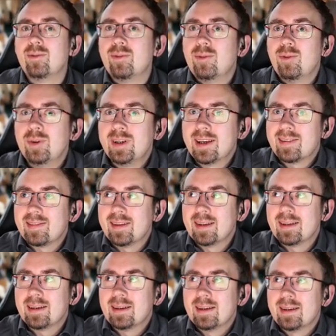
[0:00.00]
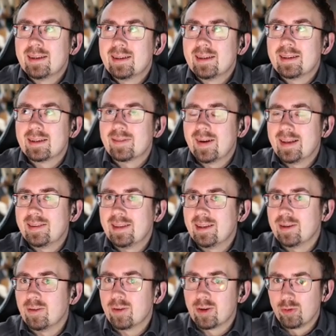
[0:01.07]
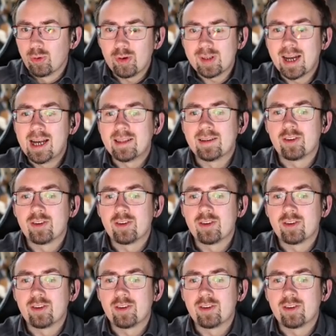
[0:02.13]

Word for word: und das dann quasi gedrückt halte,